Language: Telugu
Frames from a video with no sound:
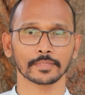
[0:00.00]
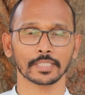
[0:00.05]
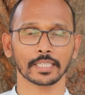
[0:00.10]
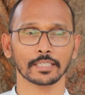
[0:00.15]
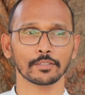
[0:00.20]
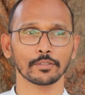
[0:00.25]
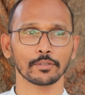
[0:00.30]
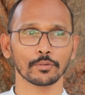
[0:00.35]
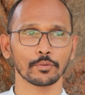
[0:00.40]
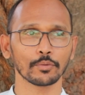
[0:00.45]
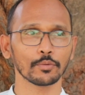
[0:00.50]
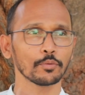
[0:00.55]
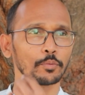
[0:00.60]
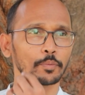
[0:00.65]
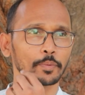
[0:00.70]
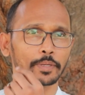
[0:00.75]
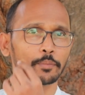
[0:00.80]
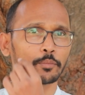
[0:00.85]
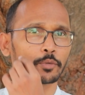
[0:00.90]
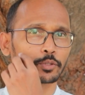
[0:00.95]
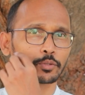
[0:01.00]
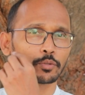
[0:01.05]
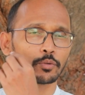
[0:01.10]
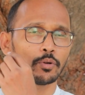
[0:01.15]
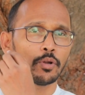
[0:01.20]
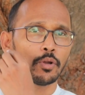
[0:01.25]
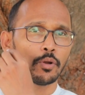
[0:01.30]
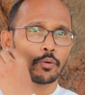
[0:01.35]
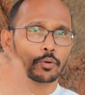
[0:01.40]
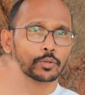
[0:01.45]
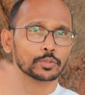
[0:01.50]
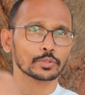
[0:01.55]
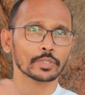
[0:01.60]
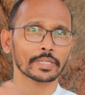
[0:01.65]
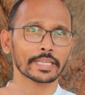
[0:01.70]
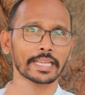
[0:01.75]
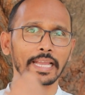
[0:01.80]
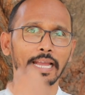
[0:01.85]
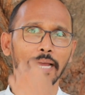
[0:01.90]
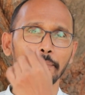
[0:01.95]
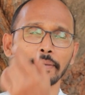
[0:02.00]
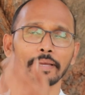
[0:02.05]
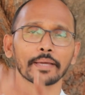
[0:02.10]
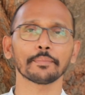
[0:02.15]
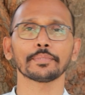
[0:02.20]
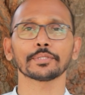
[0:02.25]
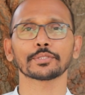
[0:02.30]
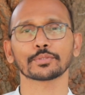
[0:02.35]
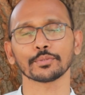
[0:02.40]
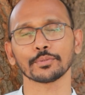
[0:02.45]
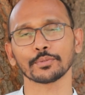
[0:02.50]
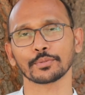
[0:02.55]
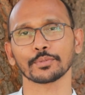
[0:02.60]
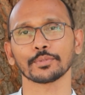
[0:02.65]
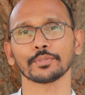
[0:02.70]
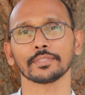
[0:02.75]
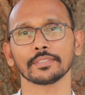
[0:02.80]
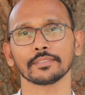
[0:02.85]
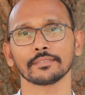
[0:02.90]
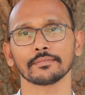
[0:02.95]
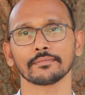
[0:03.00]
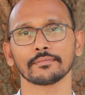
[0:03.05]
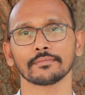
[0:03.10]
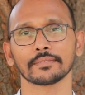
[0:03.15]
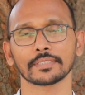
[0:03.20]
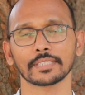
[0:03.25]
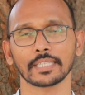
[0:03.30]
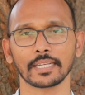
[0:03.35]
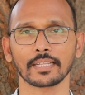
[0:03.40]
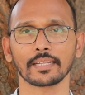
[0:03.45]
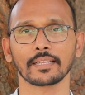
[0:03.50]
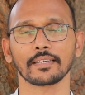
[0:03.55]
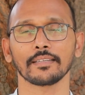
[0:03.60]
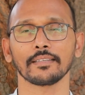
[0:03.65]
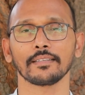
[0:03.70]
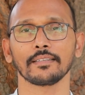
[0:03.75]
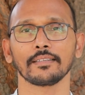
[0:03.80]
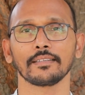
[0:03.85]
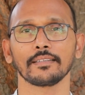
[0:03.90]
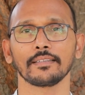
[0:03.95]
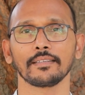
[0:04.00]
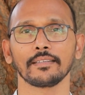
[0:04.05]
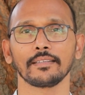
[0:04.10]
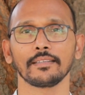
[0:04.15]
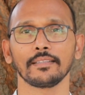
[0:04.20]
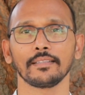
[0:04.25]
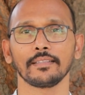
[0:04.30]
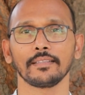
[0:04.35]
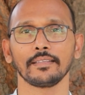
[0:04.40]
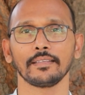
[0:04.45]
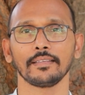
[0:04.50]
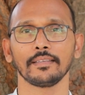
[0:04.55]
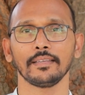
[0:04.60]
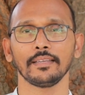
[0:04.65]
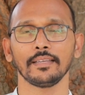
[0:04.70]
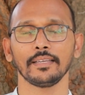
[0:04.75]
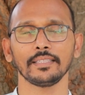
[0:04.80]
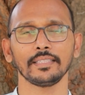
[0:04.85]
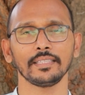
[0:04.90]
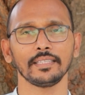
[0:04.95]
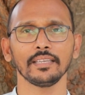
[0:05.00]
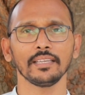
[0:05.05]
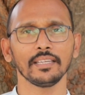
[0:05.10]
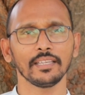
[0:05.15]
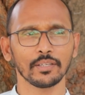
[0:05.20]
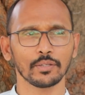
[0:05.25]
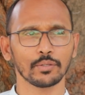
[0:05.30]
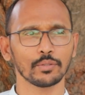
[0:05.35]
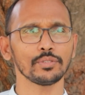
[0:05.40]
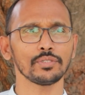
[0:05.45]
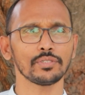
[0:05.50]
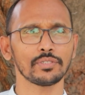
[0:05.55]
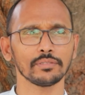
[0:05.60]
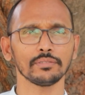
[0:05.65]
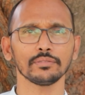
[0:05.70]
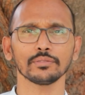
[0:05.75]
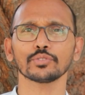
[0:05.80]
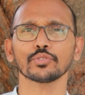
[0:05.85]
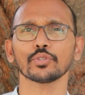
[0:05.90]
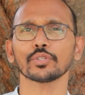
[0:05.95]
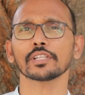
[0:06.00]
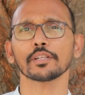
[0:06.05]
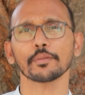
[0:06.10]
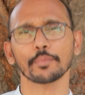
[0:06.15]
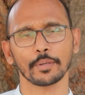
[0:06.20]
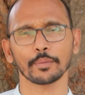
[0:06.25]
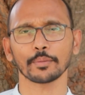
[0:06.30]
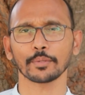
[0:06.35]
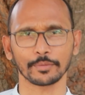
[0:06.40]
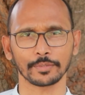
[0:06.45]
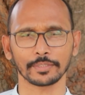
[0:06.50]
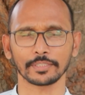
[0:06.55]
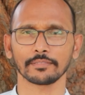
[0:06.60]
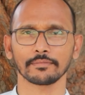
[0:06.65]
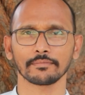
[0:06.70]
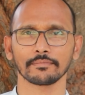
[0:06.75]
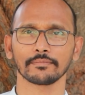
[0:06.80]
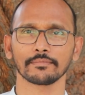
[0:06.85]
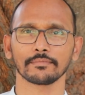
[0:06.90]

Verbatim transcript: గడ్డలు ఊడిపోయి మొత్తం ఒకచోట గ్యాప్ కనిపిస్తూ ఉంటుంది సడన్గా అది కొంచెం సోషల్ ప్రాబ్లం ఇది